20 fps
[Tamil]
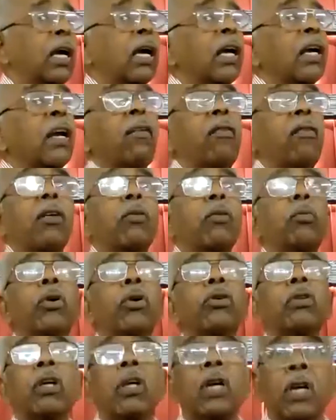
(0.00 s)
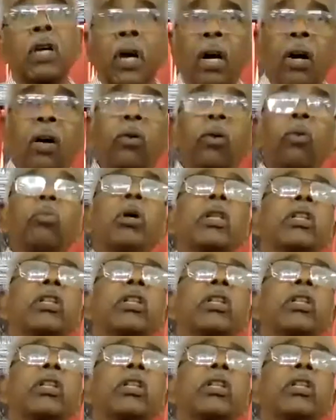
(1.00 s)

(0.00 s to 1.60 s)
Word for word: இங்க வரும்போது ரொம்ப